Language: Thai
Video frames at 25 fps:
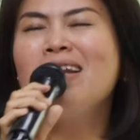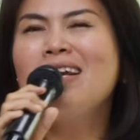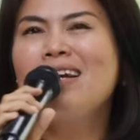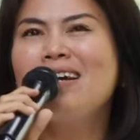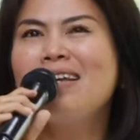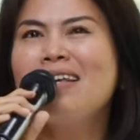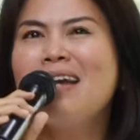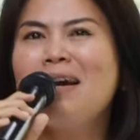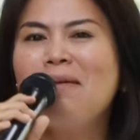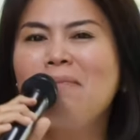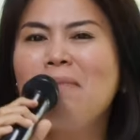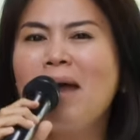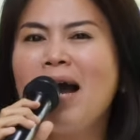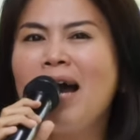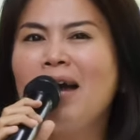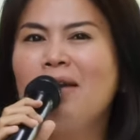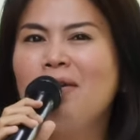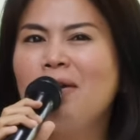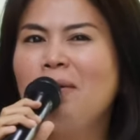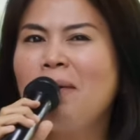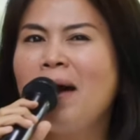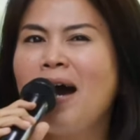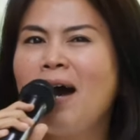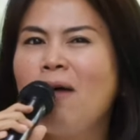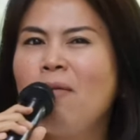นี้ก็ยังมา
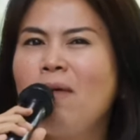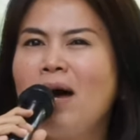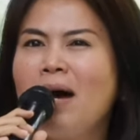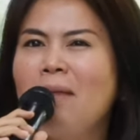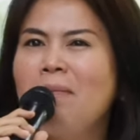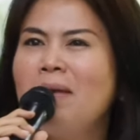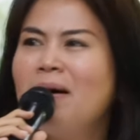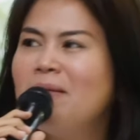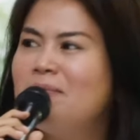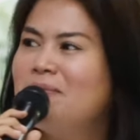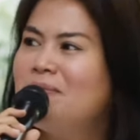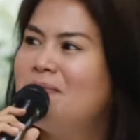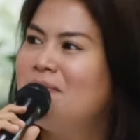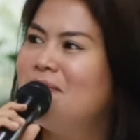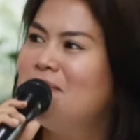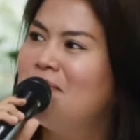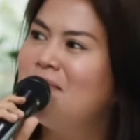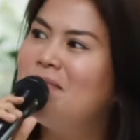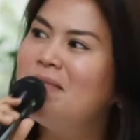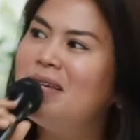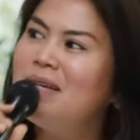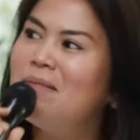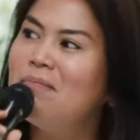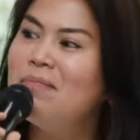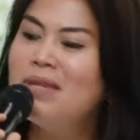โดยภาวะแบบ
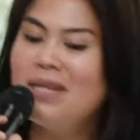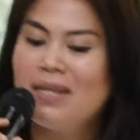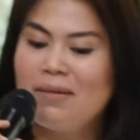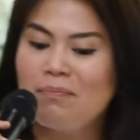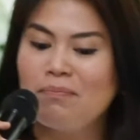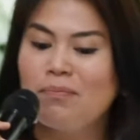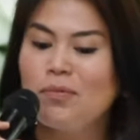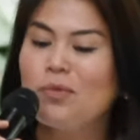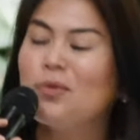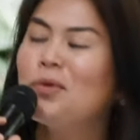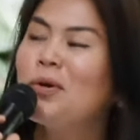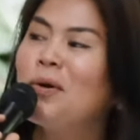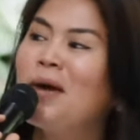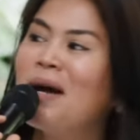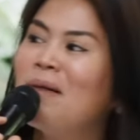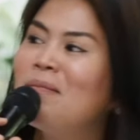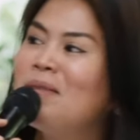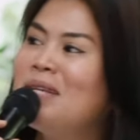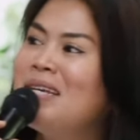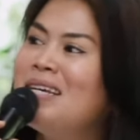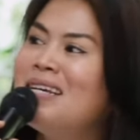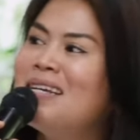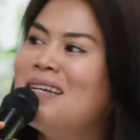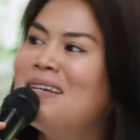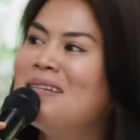มีมีด้วยความ
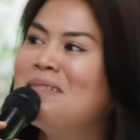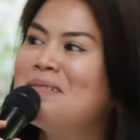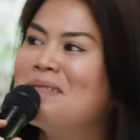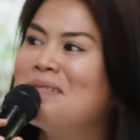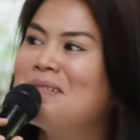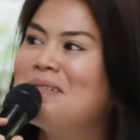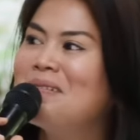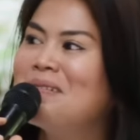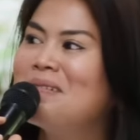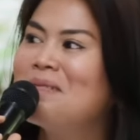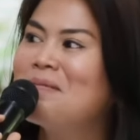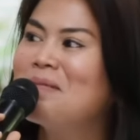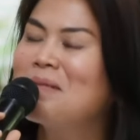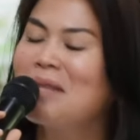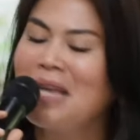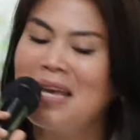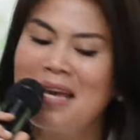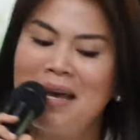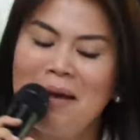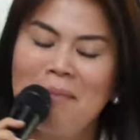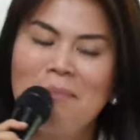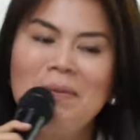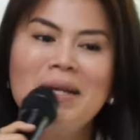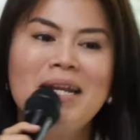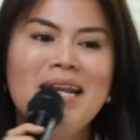ที่
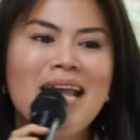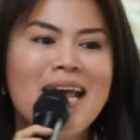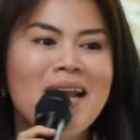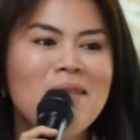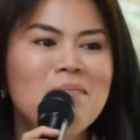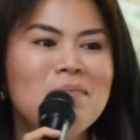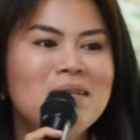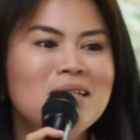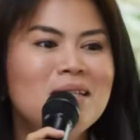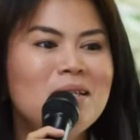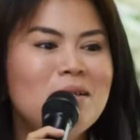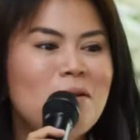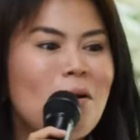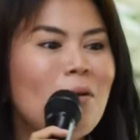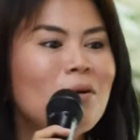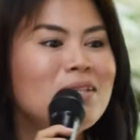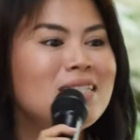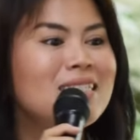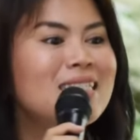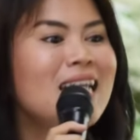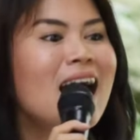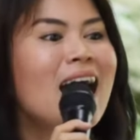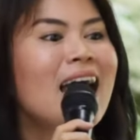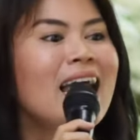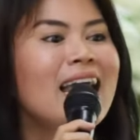ประเด็นมันโดน
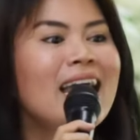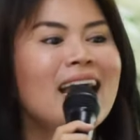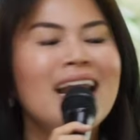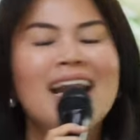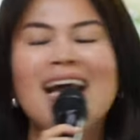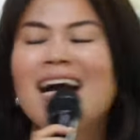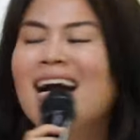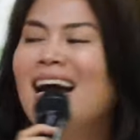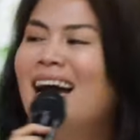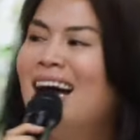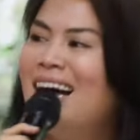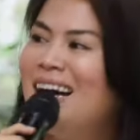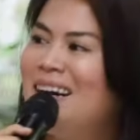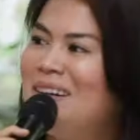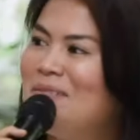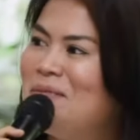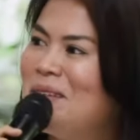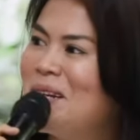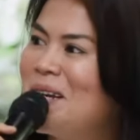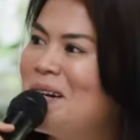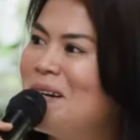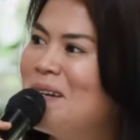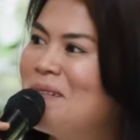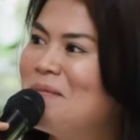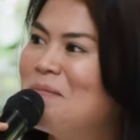ใจอะนะคะ
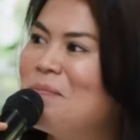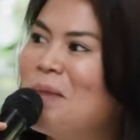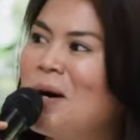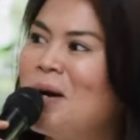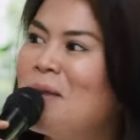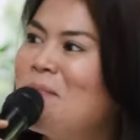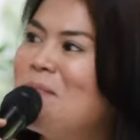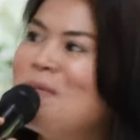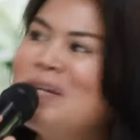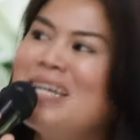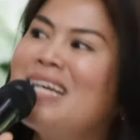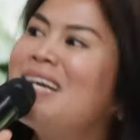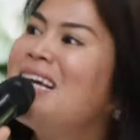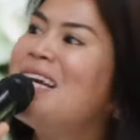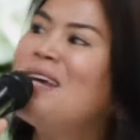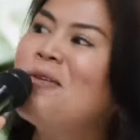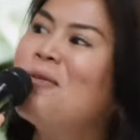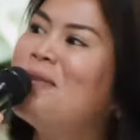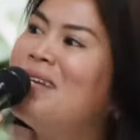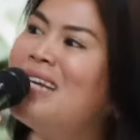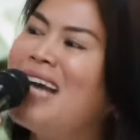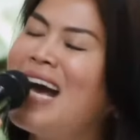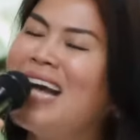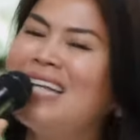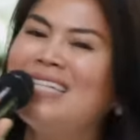มันก็พอเมื่อกี้
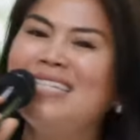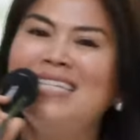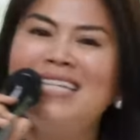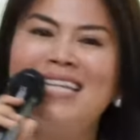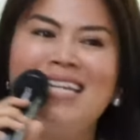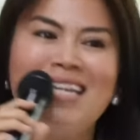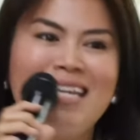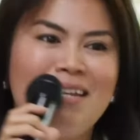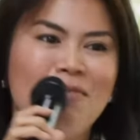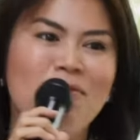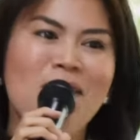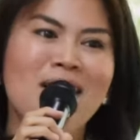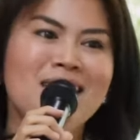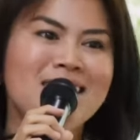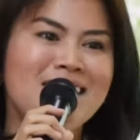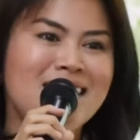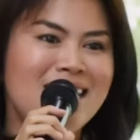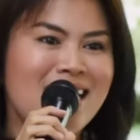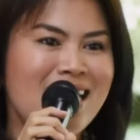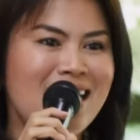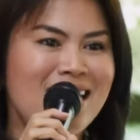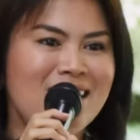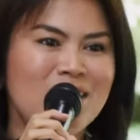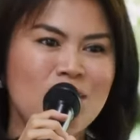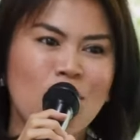คุณยายฉีดวัค
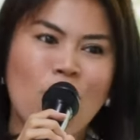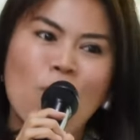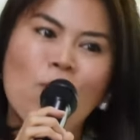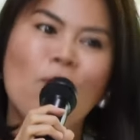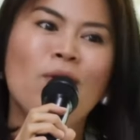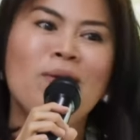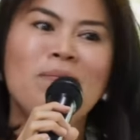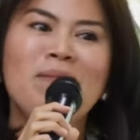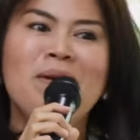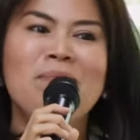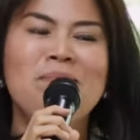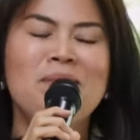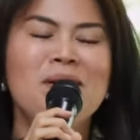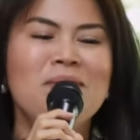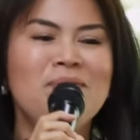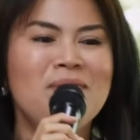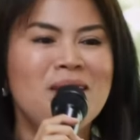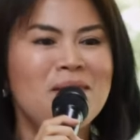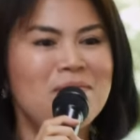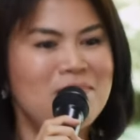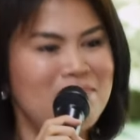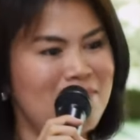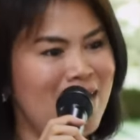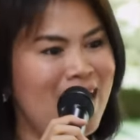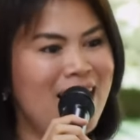ซีนชูดมาปุ๊บ
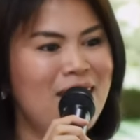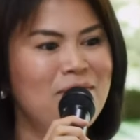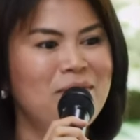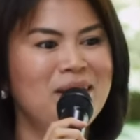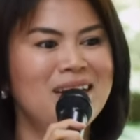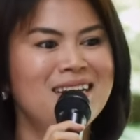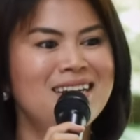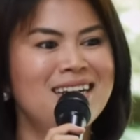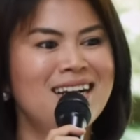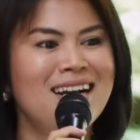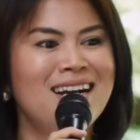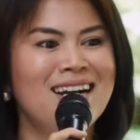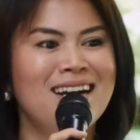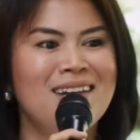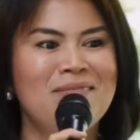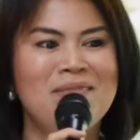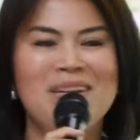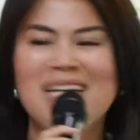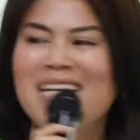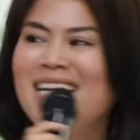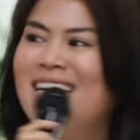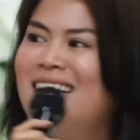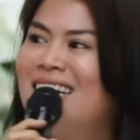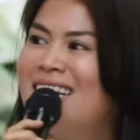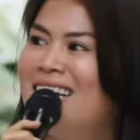นี่แหมมันฮึกเหิม
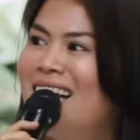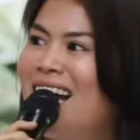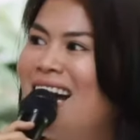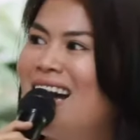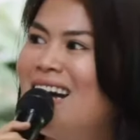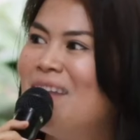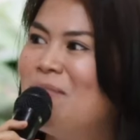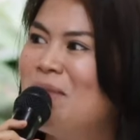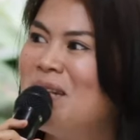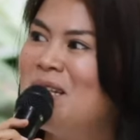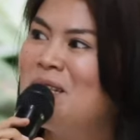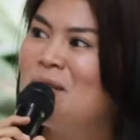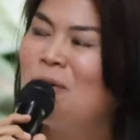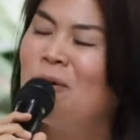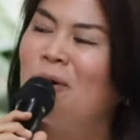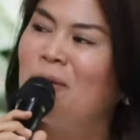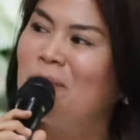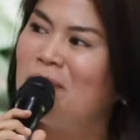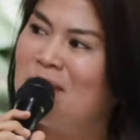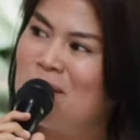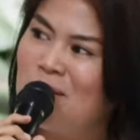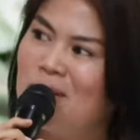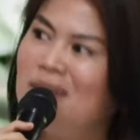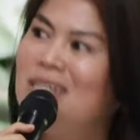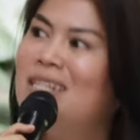แล้วเกินค่ะเป็นโสด
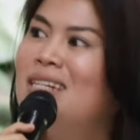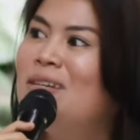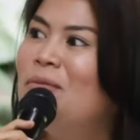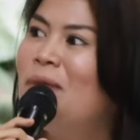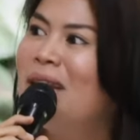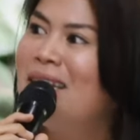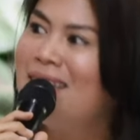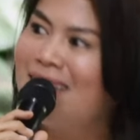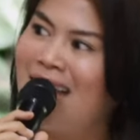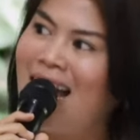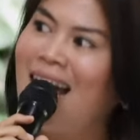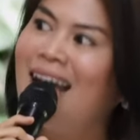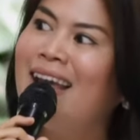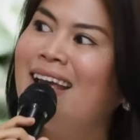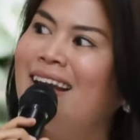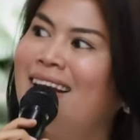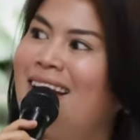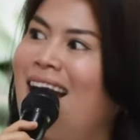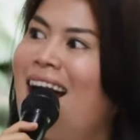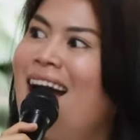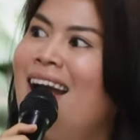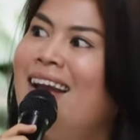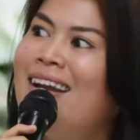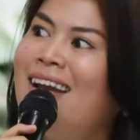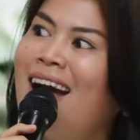ไปจนถึงวันตายยัง
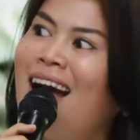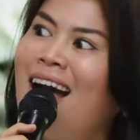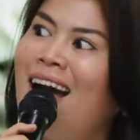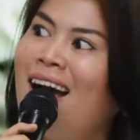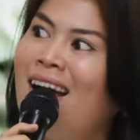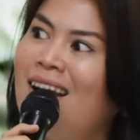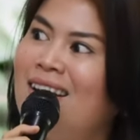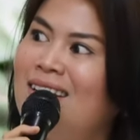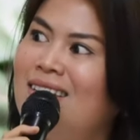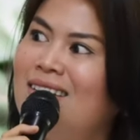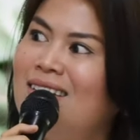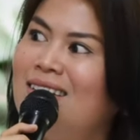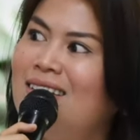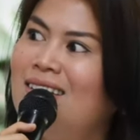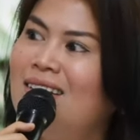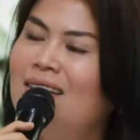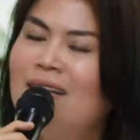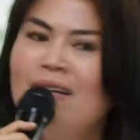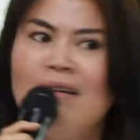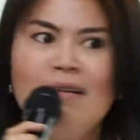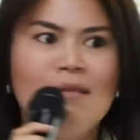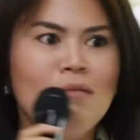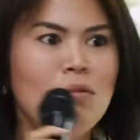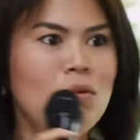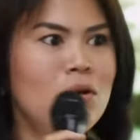ได้นะคะ
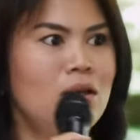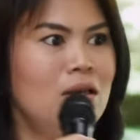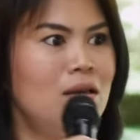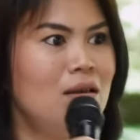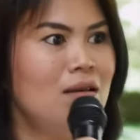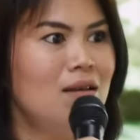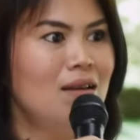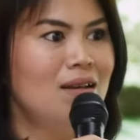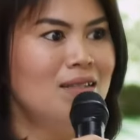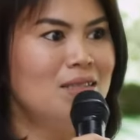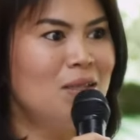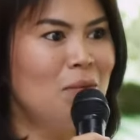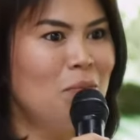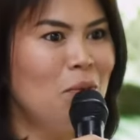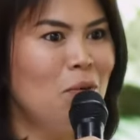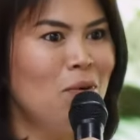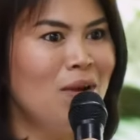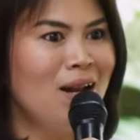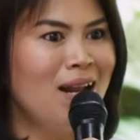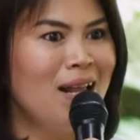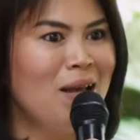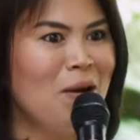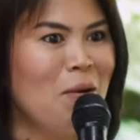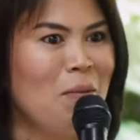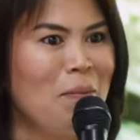อุ้ยฉันพูด
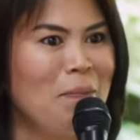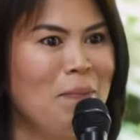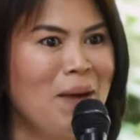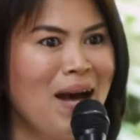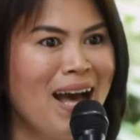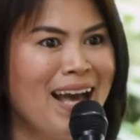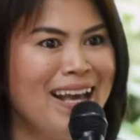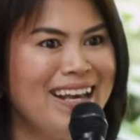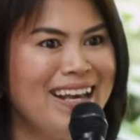อะไรออกไป